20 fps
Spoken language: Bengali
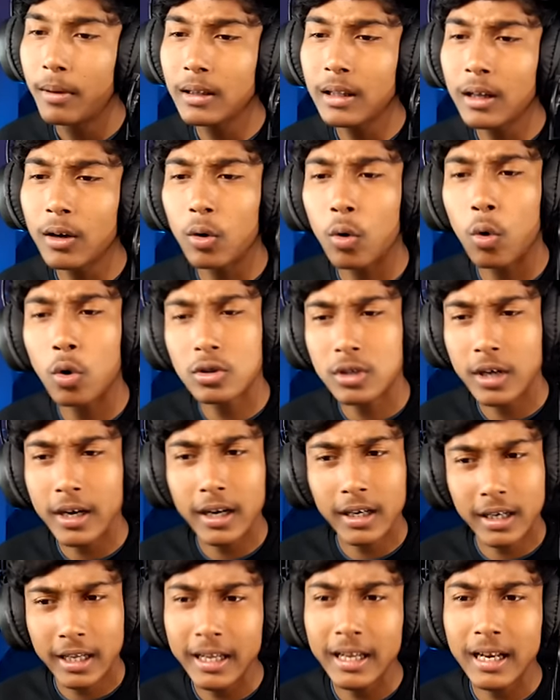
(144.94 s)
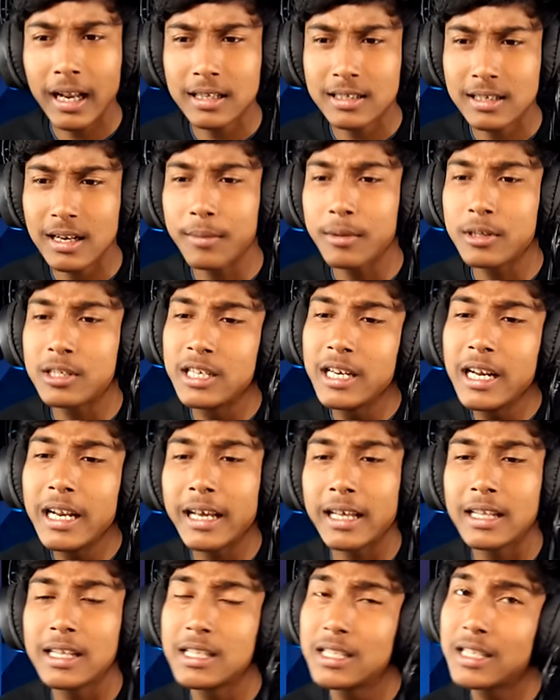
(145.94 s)
বাকি দেখো ঘোস্ট রাইডার ঠিকই লাগছে না আমি জি
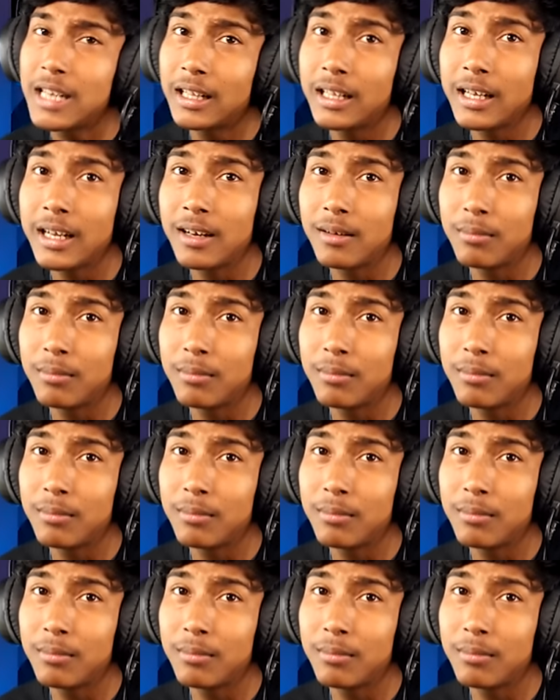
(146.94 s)
লিখে দিয়েছি যাতে